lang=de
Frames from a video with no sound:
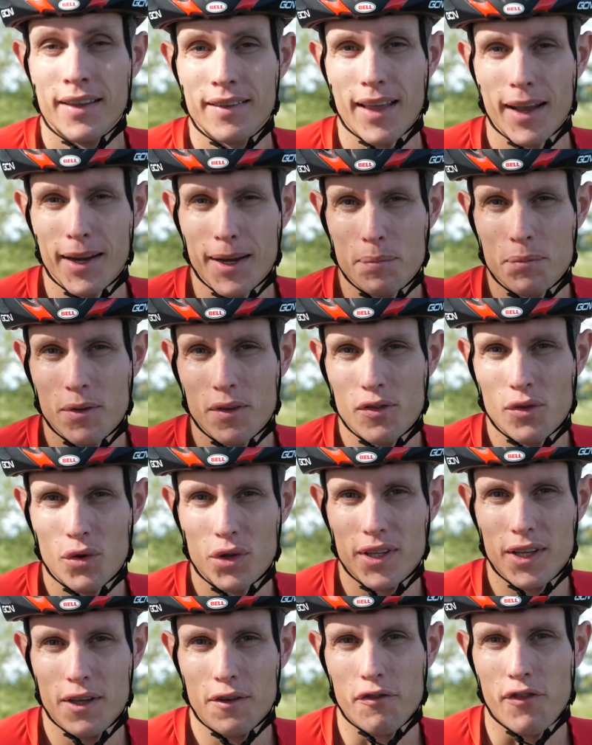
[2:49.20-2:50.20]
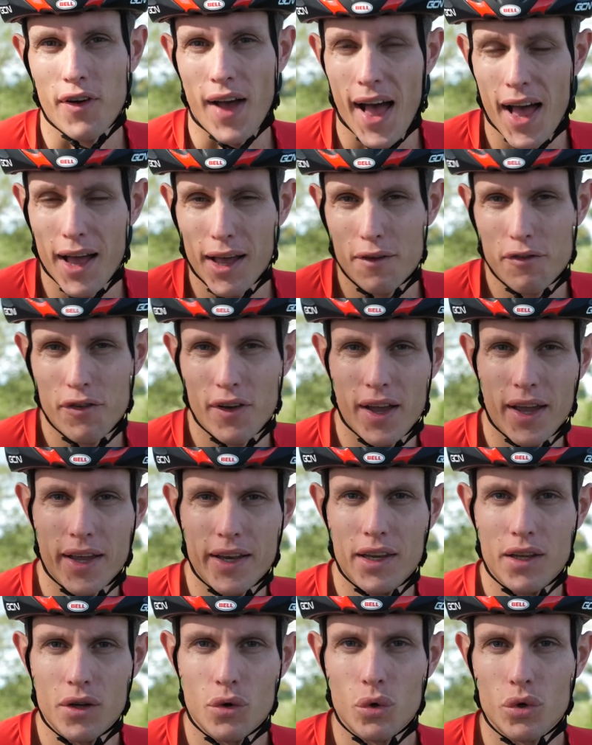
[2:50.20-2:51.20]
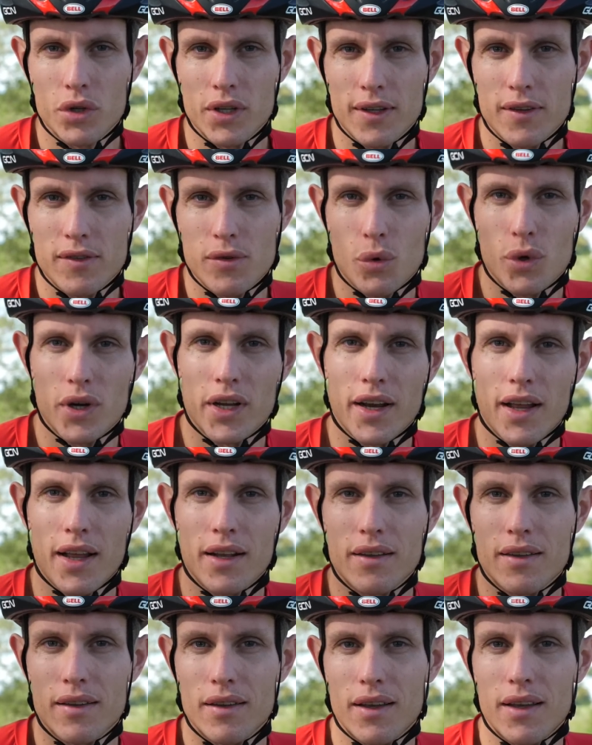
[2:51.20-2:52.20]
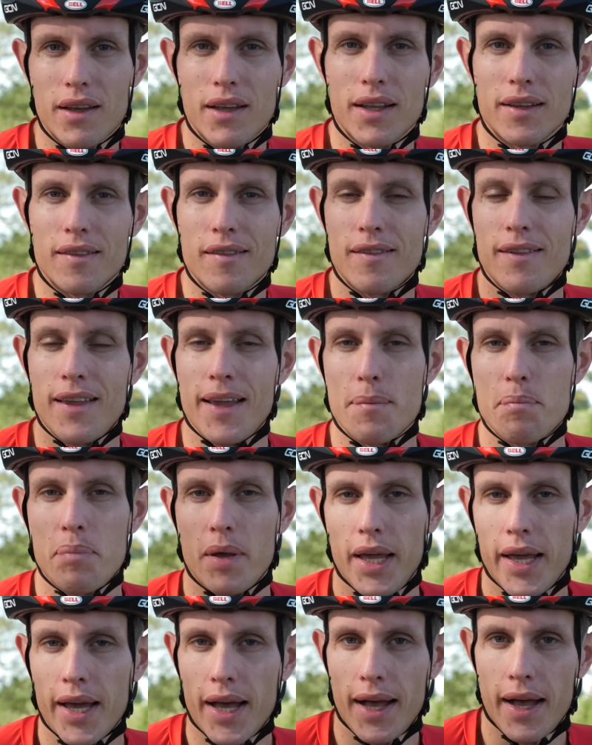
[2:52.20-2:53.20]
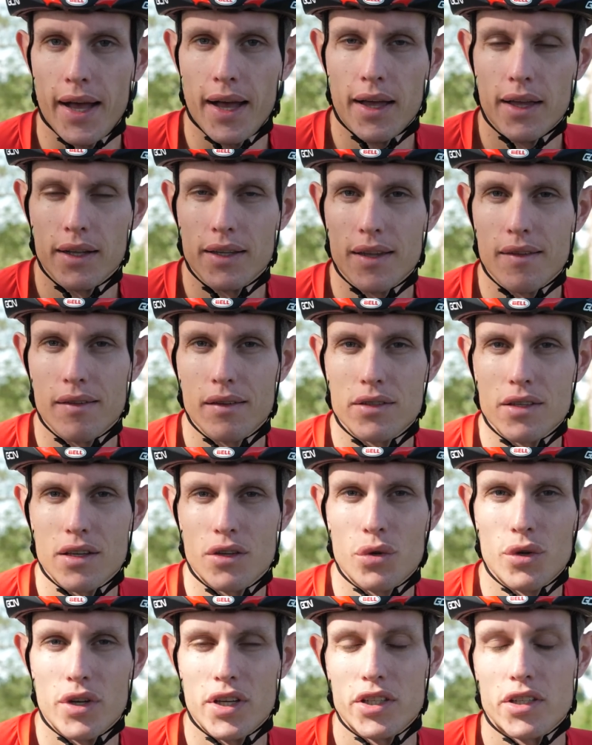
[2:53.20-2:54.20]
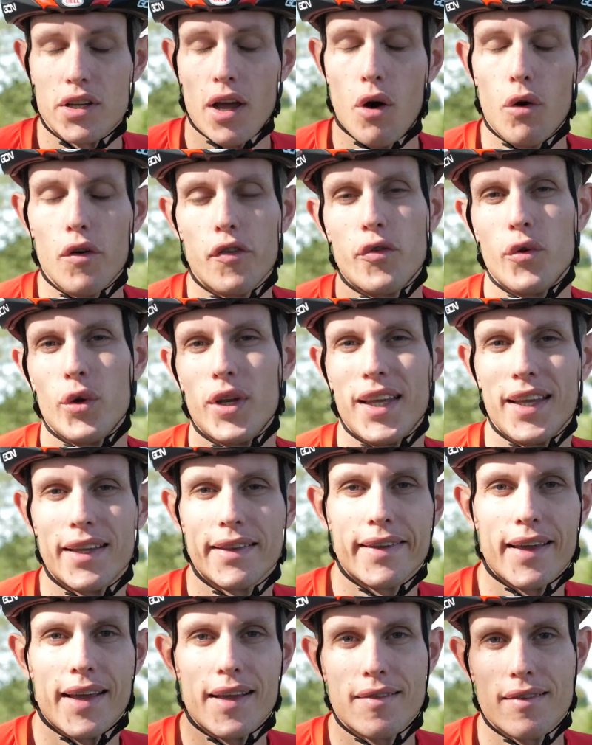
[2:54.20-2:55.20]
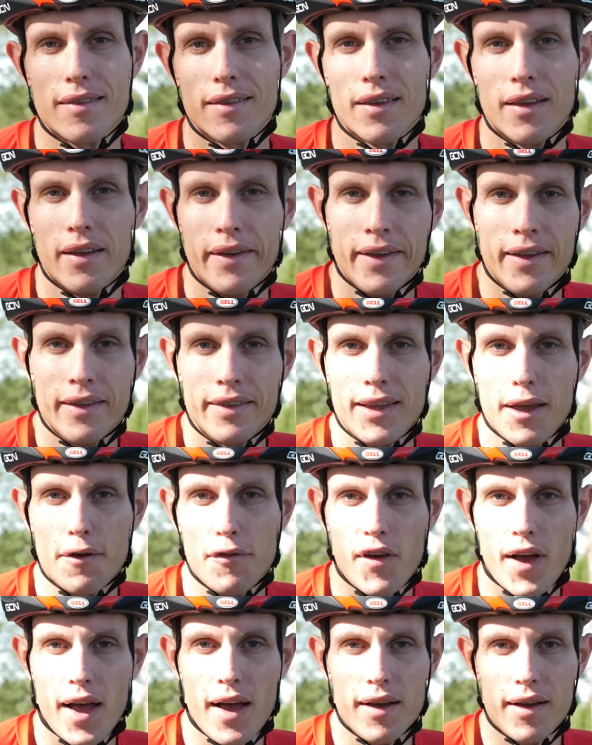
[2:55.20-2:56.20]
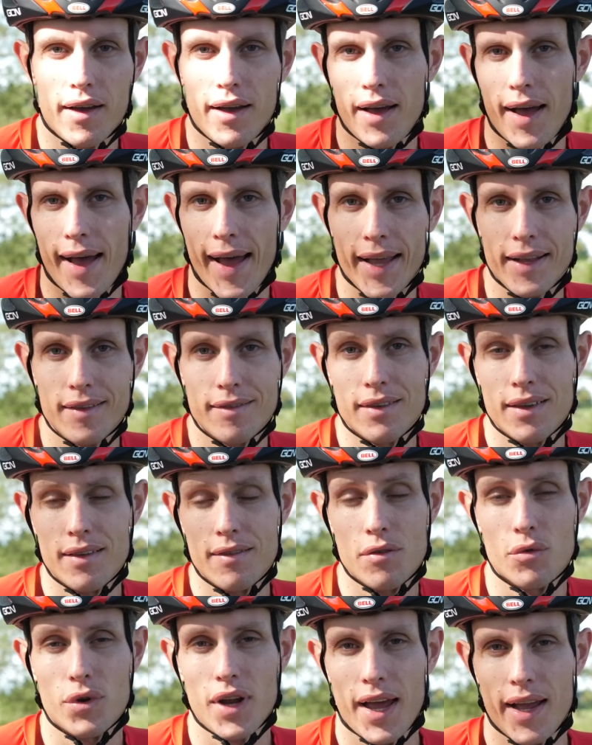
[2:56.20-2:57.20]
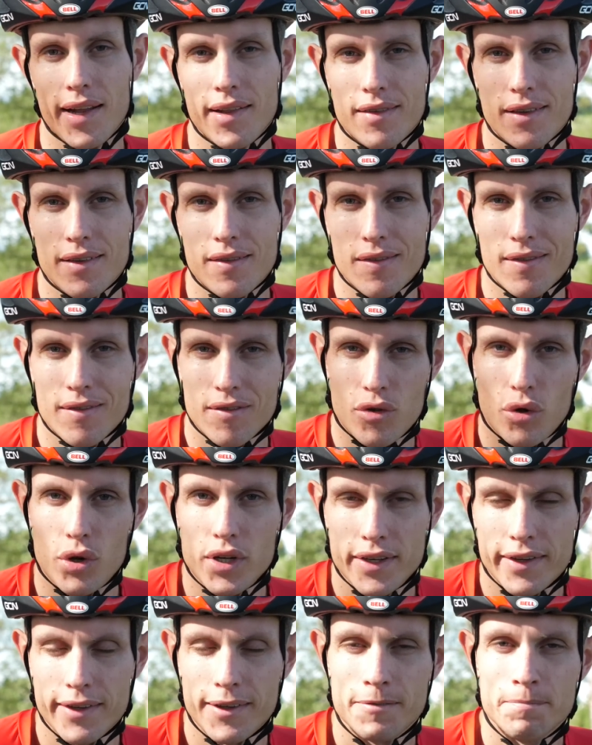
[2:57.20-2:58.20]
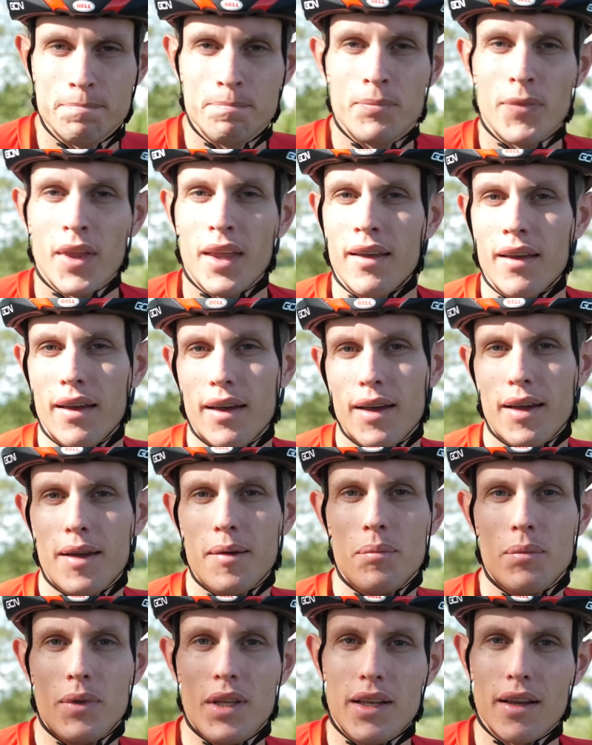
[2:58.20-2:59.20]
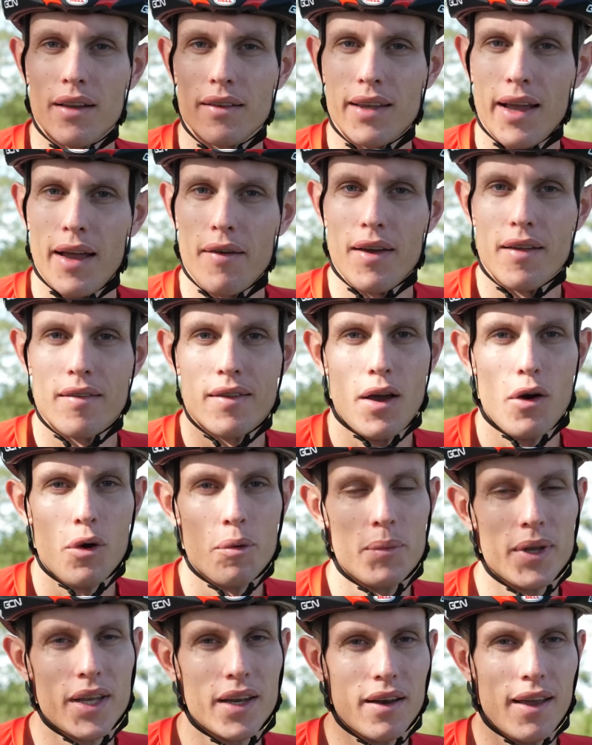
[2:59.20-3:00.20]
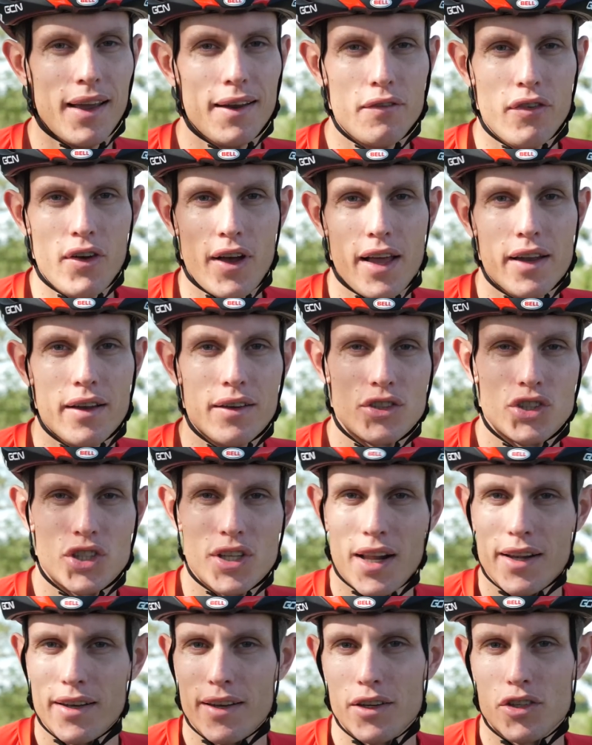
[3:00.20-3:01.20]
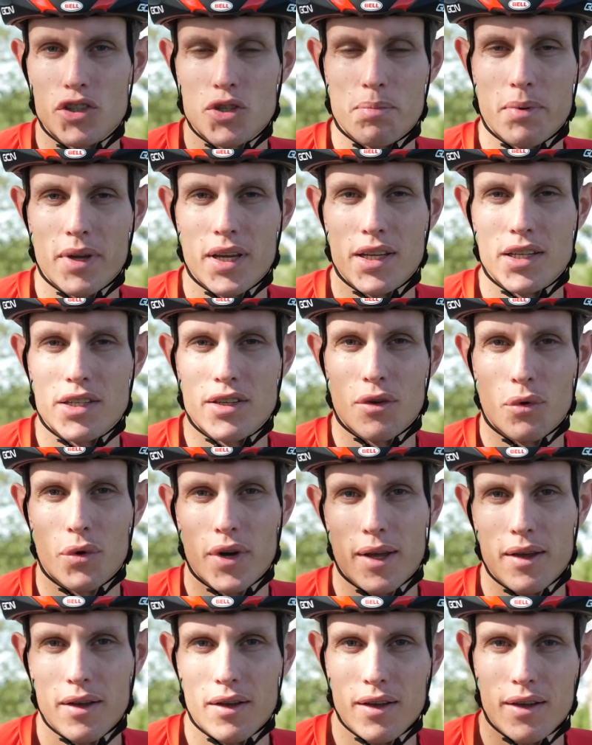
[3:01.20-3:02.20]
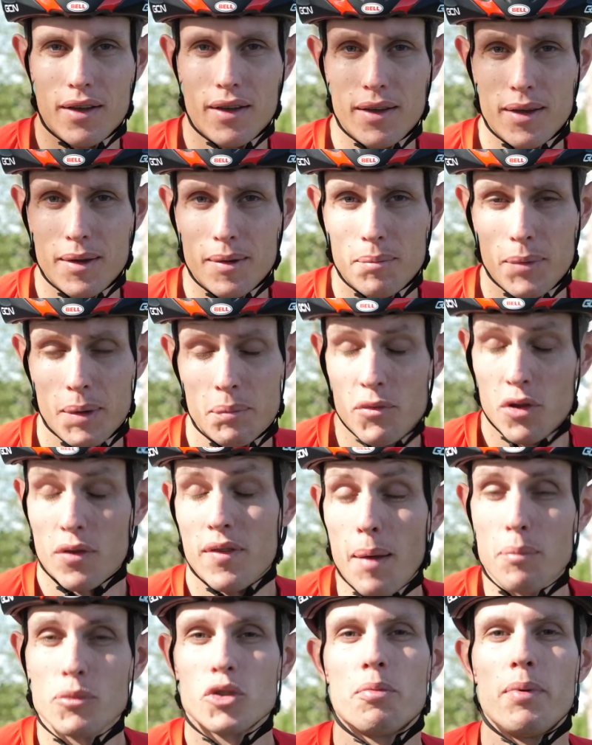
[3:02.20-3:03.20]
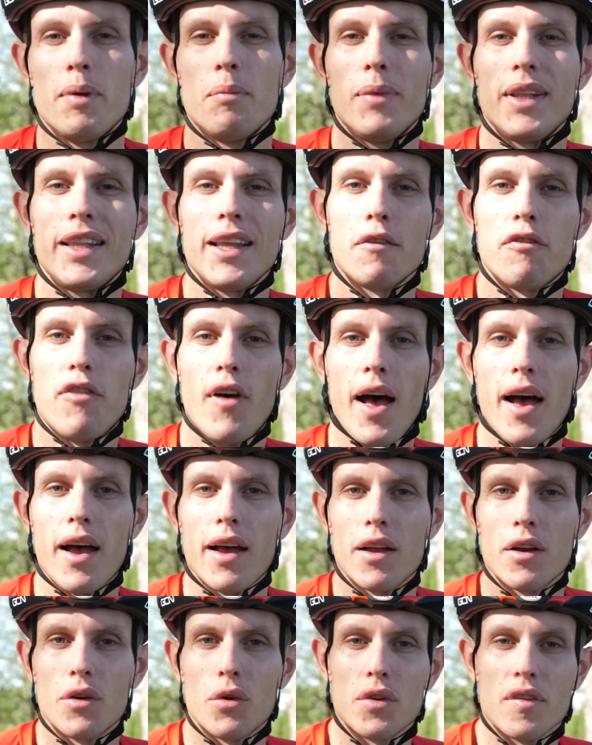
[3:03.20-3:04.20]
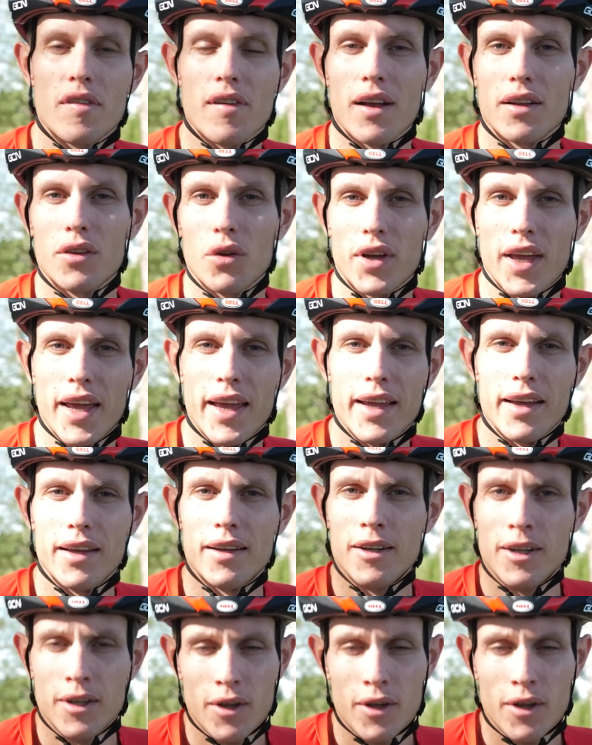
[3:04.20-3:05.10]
Dann gibt es noch die Fahrervereinigung, die sogenannte CPA, die sich natürlich auch für die Interessen der Fahrer einsetzt oder einsetzen sollte. Ähm, die dann teilweise auch mit den Rennveranstaltern spricht oder ähm, im Zusammenspiel mit den Fahrern und sagt, okay,